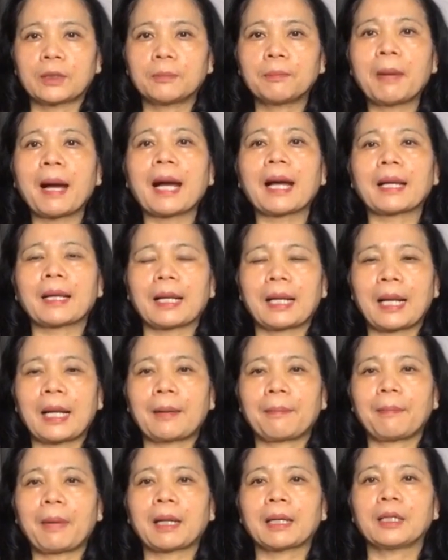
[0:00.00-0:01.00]
thứ ba là
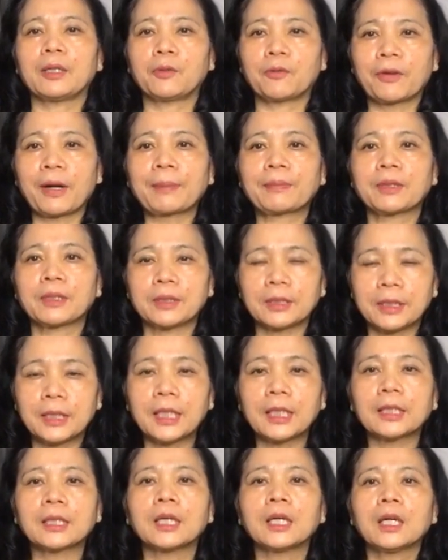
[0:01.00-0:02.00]
bằng liệu pháp tự
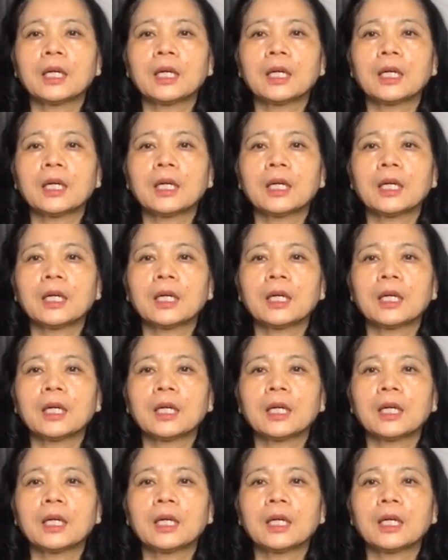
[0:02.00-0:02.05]
nhiên.